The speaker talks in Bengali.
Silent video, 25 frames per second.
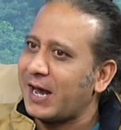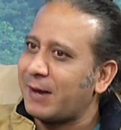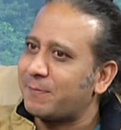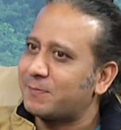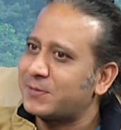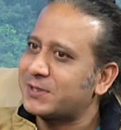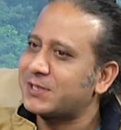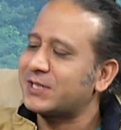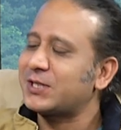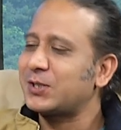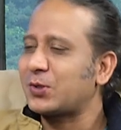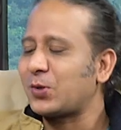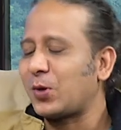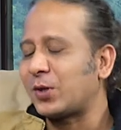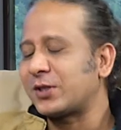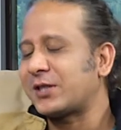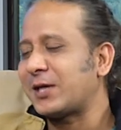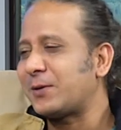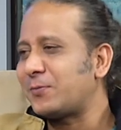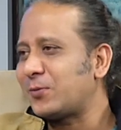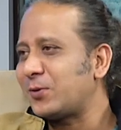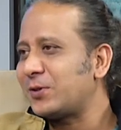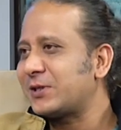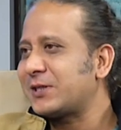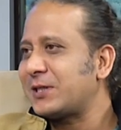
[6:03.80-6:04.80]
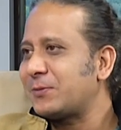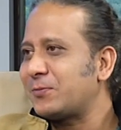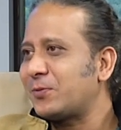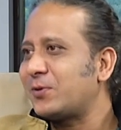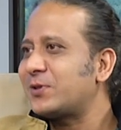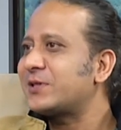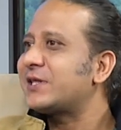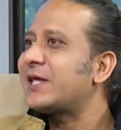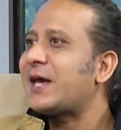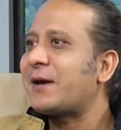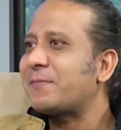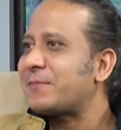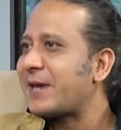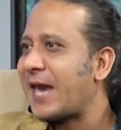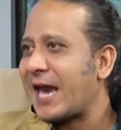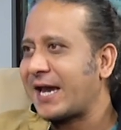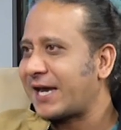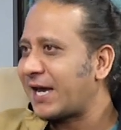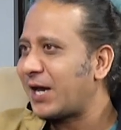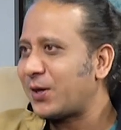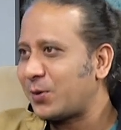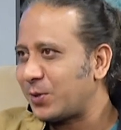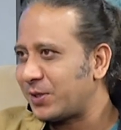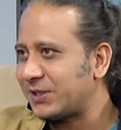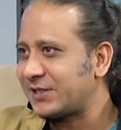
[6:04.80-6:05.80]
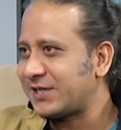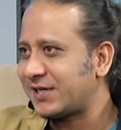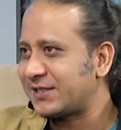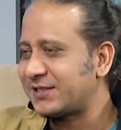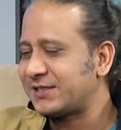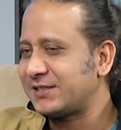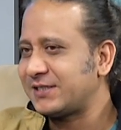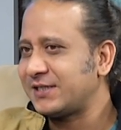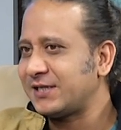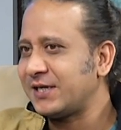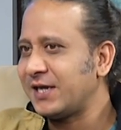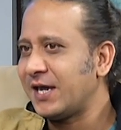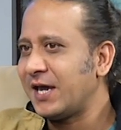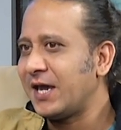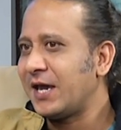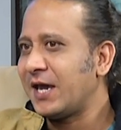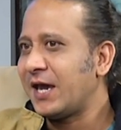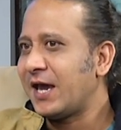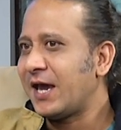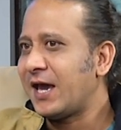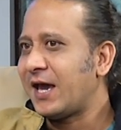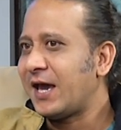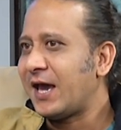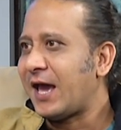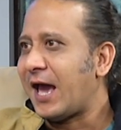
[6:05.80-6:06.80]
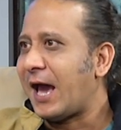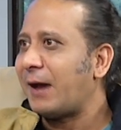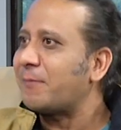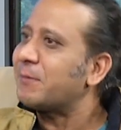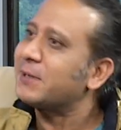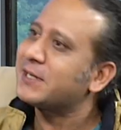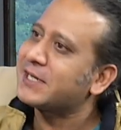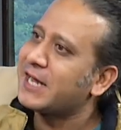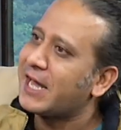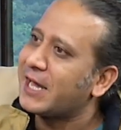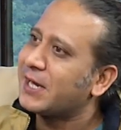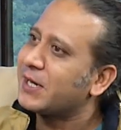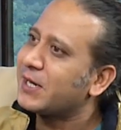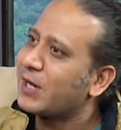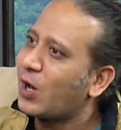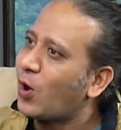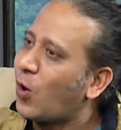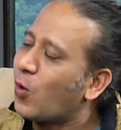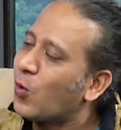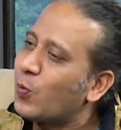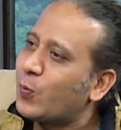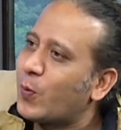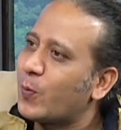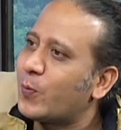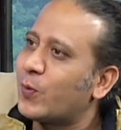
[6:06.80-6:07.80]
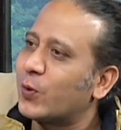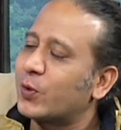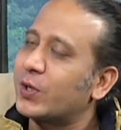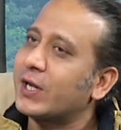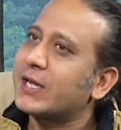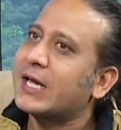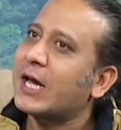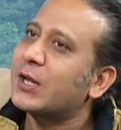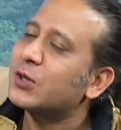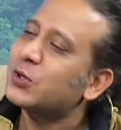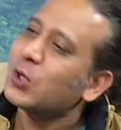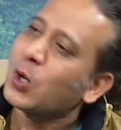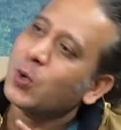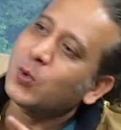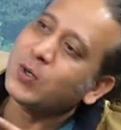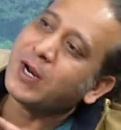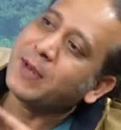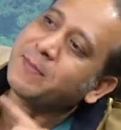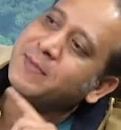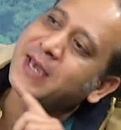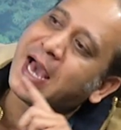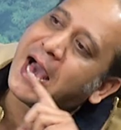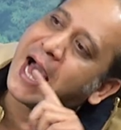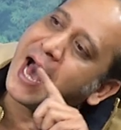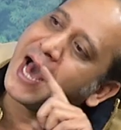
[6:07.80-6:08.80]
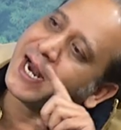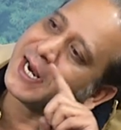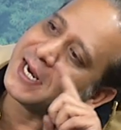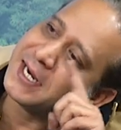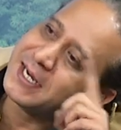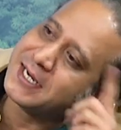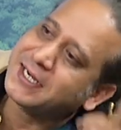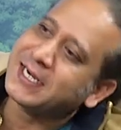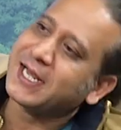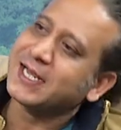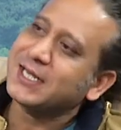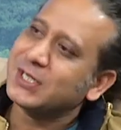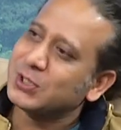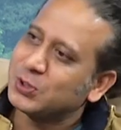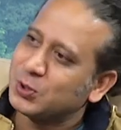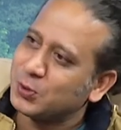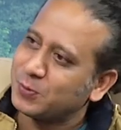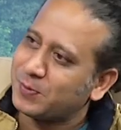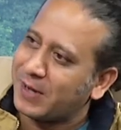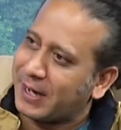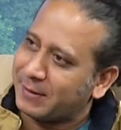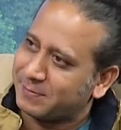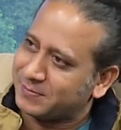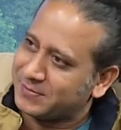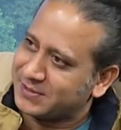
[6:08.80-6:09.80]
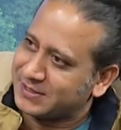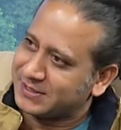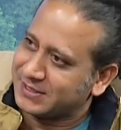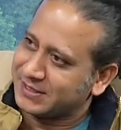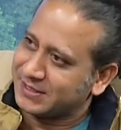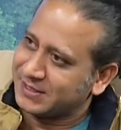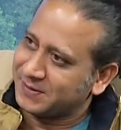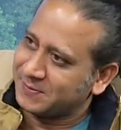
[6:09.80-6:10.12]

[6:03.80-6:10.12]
আপনার সাথে কথা বলতে বলতে আমি একা হয়ে যাচ্ছি আমি এটা উপভোগ করি কারণ তখন আমি আরেকটা কিছু ভাবছি